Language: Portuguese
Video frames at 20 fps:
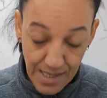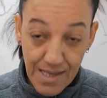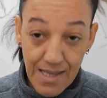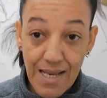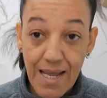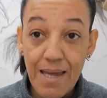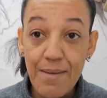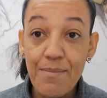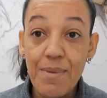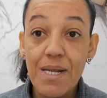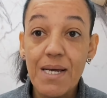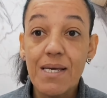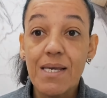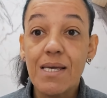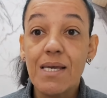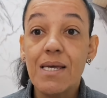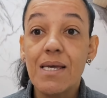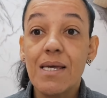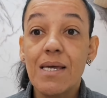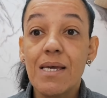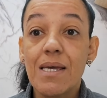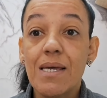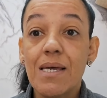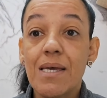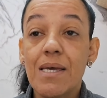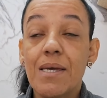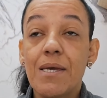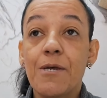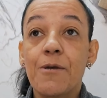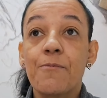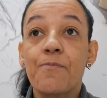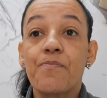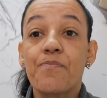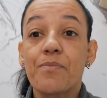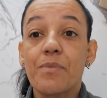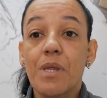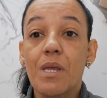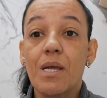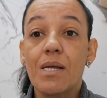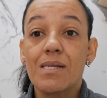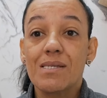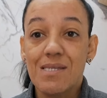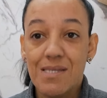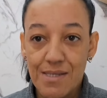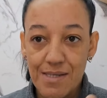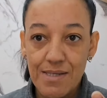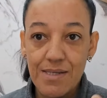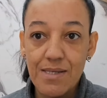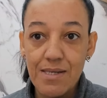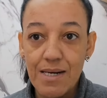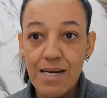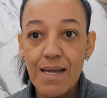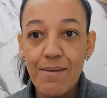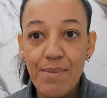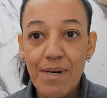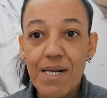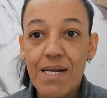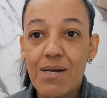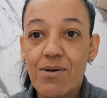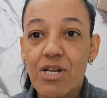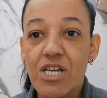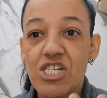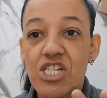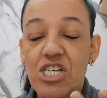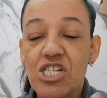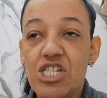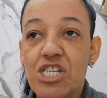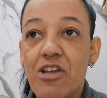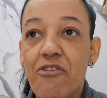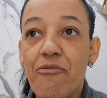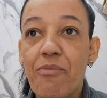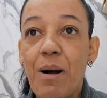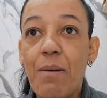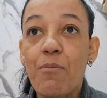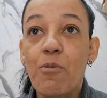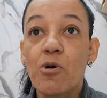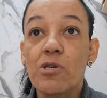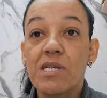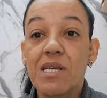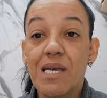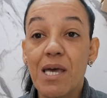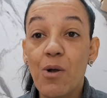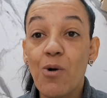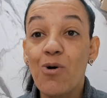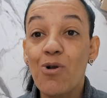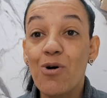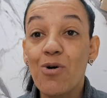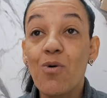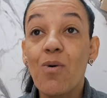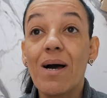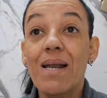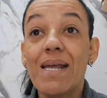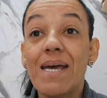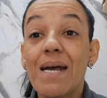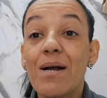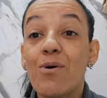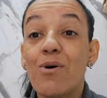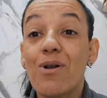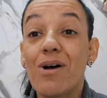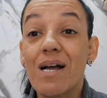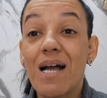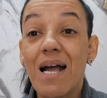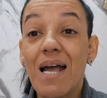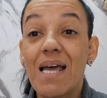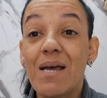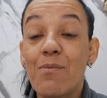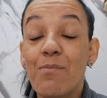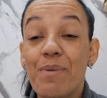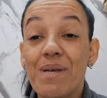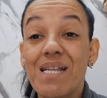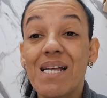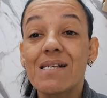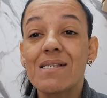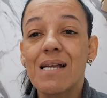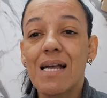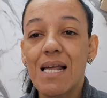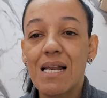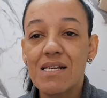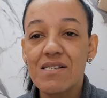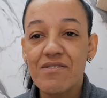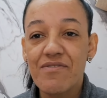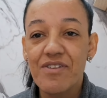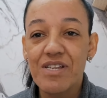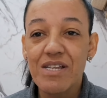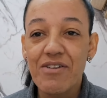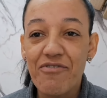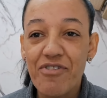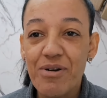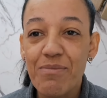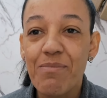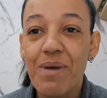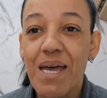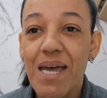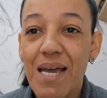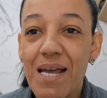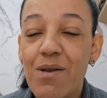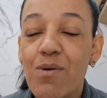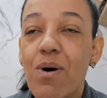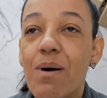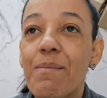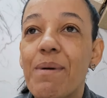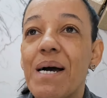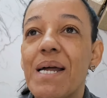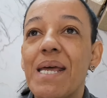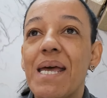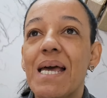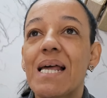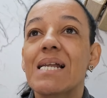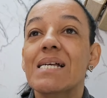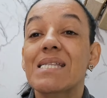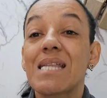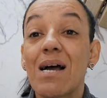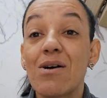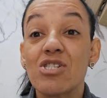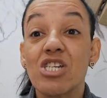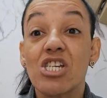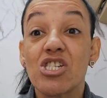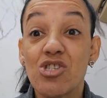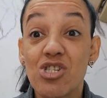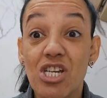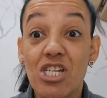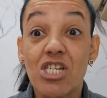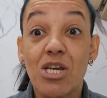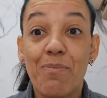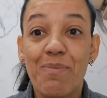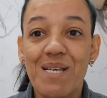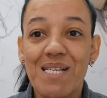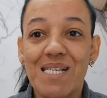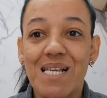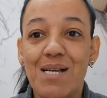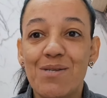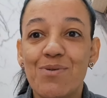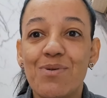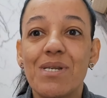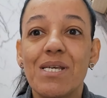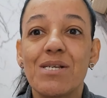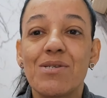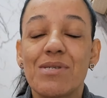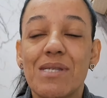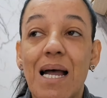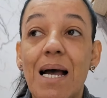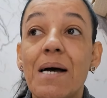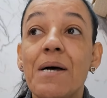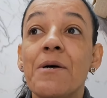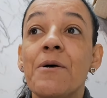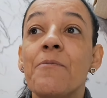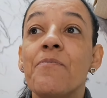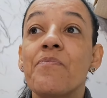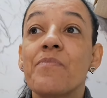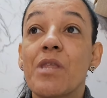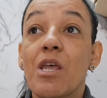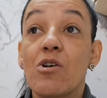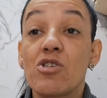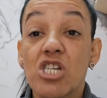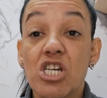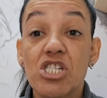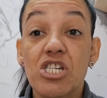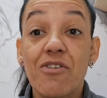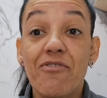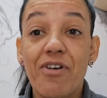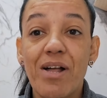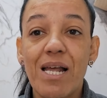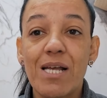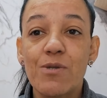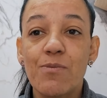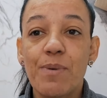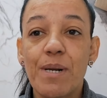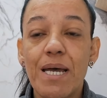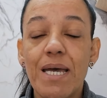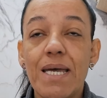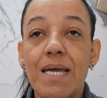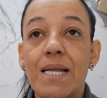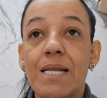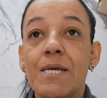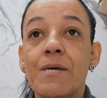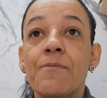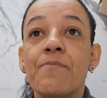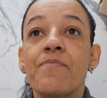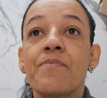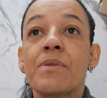Lembra que... Lembra não, né, gente? Teve uma moça que colocou, ali, coloca um pedaço daquelas fitas vermelho, amarela tal. Gente, eu já tinha pensado nisso, tá? Eu já tinha falado pra ele.